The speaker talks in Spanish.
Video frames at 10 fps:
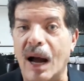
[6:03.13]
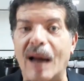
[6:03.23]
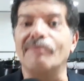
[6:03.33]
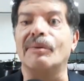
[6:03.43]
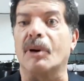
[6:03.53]

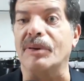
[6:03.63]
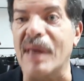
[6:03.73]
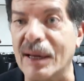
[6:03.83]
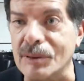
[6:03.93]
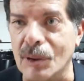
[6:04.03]
con
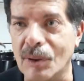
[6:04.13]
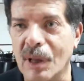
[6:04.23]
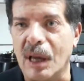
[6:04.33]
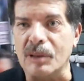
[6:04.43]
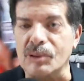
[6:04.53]
apoyo
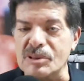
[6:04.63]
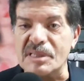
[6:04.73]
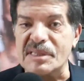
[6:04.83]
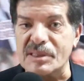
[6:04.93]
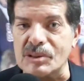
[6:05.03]
al
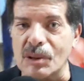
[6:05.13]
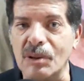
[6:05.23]
proyecto.